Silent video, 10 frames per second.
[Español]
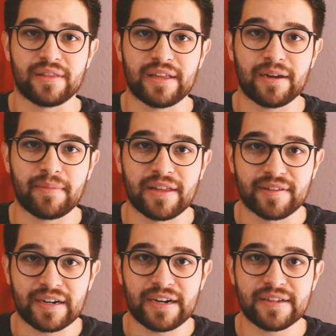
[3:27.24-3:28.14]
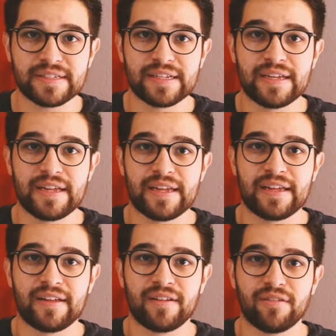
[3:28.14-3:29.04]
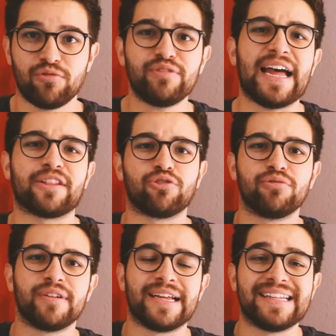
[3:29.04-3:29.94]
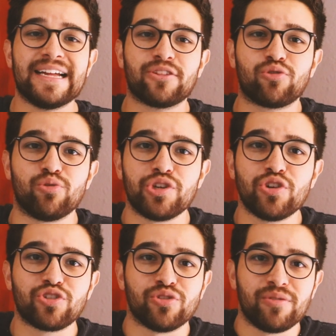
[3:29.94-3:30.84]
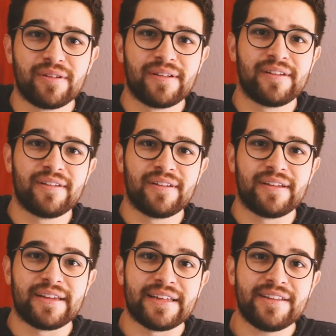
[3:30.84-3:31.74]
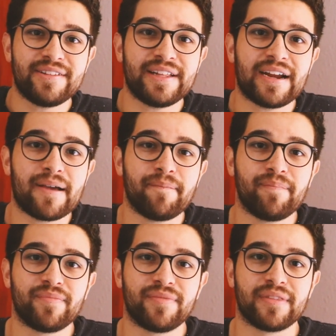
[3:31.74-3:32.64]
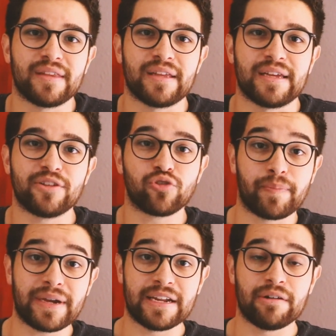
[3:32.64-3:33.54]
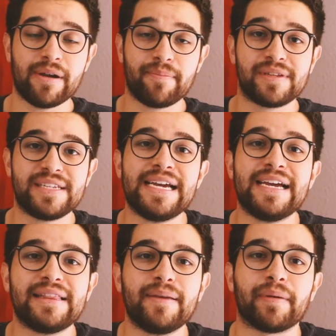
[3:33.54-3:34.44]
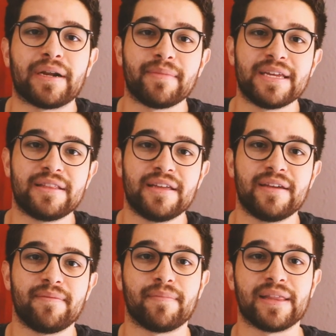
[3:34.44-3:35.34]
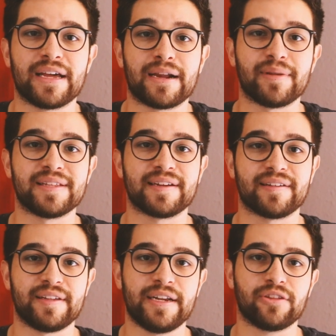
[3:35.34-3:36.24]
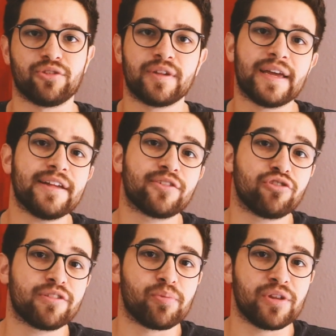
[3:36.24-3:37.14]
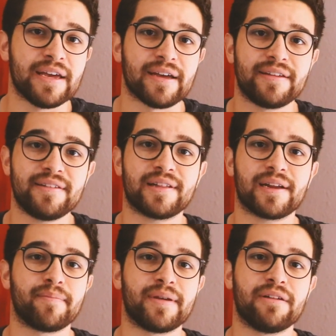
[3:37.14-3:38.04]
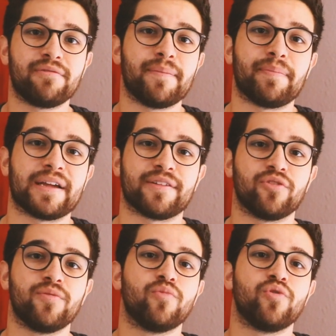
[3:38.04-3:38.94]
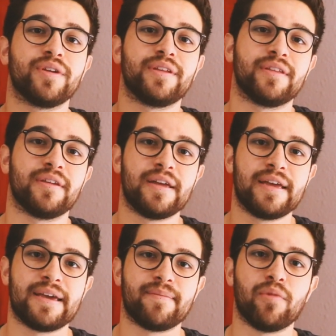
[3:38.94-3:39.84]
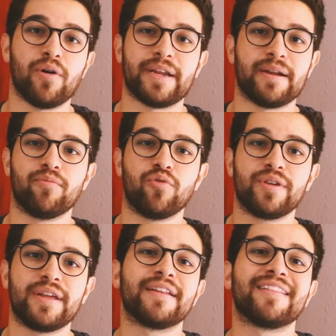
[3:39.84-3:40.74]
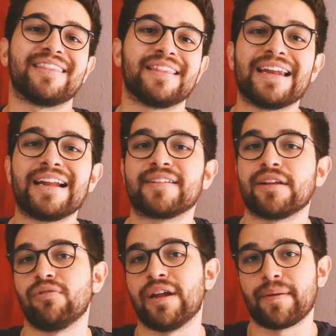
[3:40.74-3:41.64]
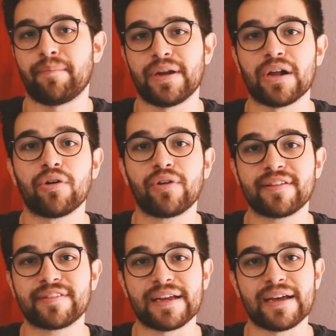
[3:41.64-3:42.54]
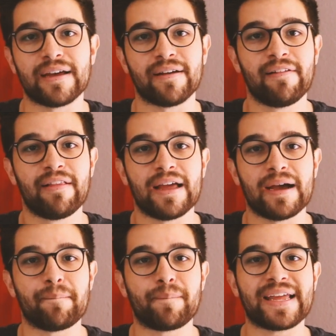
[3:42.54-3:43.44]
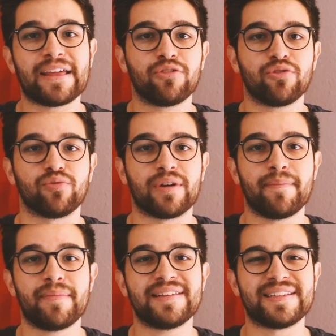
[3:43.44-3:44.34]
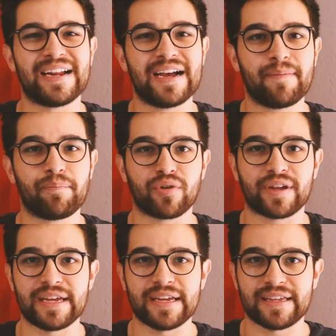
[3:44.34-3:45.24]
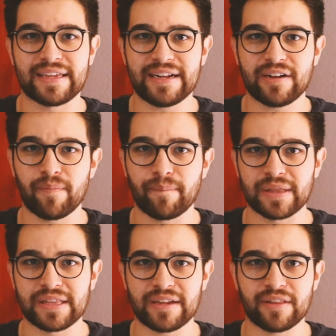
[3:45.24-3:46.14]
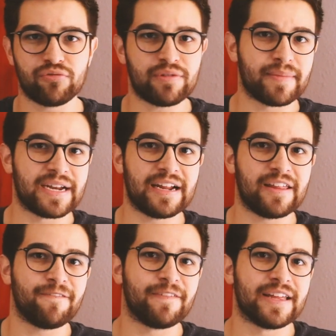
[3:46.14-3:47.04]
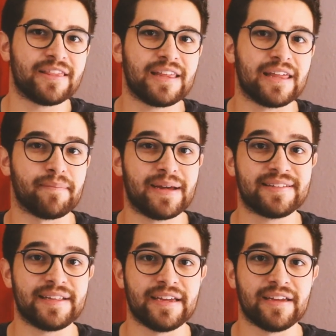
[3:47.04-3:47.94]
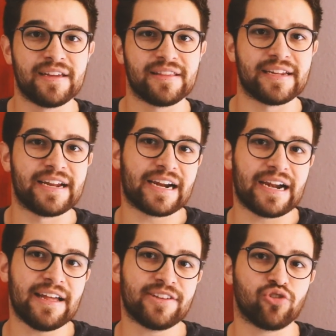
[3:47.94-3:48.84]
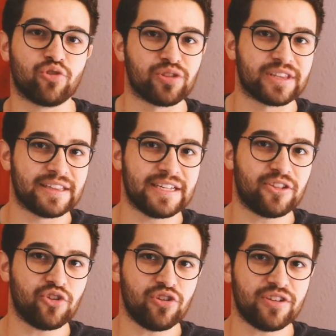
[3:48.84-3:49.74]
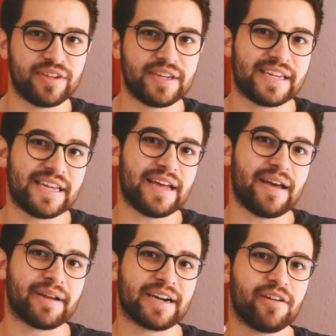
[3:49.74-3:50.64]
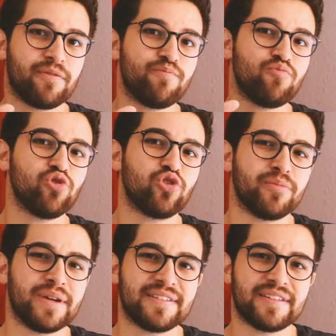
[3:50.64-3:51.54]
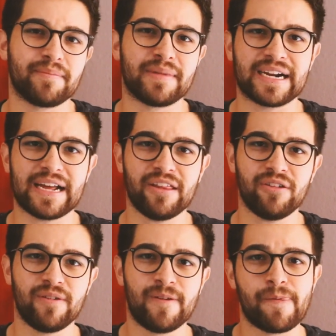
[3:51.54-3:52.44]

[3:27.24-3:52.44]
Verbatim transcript: déjenme decirles un dato, el dato curioso. Instagram en su página web ya te permite mandar mensajes directos. Eso no se podía. Instagram era una aplicación muy móvil, muy en, el celular, pero ahora está ampliando su gama. ¿Será porque quiere competir de una manera diferente, además de tener lazo contra TikTok y quiere abarcar mucho más ese mercado?